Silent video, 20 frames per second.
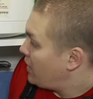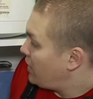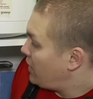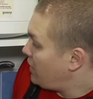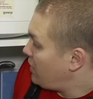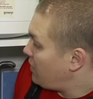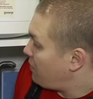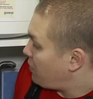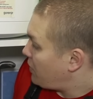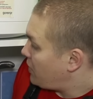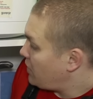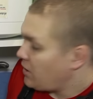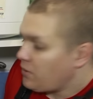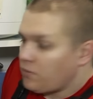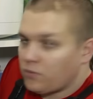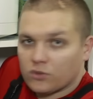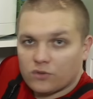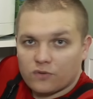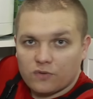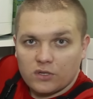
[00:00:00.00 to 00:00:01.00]
и по
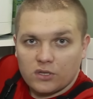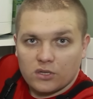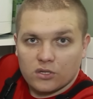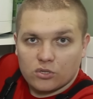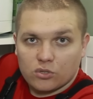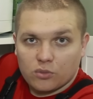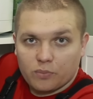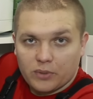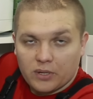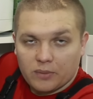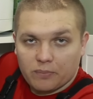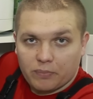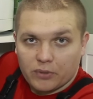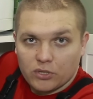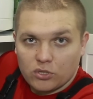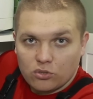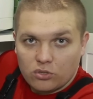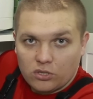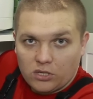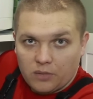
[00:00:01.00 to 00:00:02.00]
ним вот видно, что прям
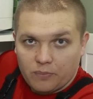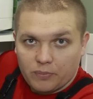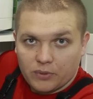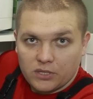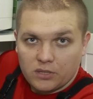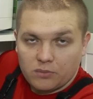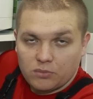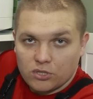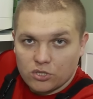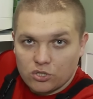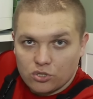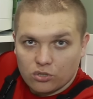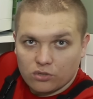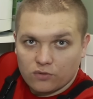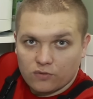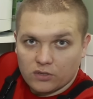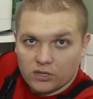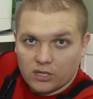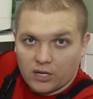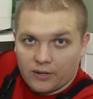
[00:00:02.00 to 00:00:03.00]
потеки, по ним
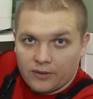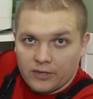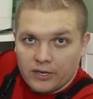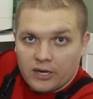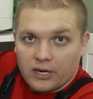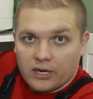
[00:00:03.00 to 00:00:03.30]
течет вода.